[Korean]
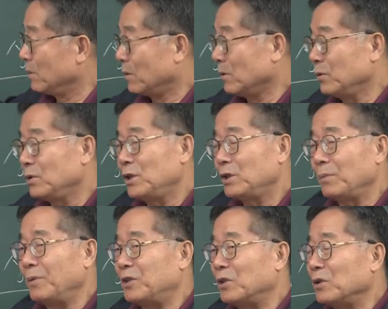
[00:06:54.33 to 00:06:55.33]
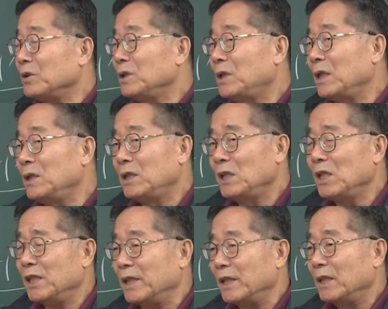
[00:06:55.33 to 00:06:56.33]
어느 시점에 정지된
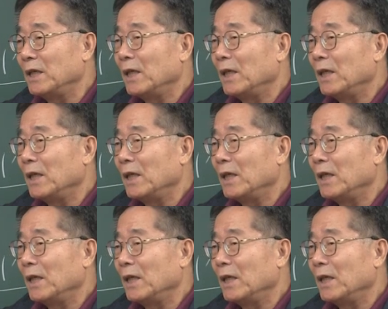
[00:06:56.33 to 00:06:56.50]
진리,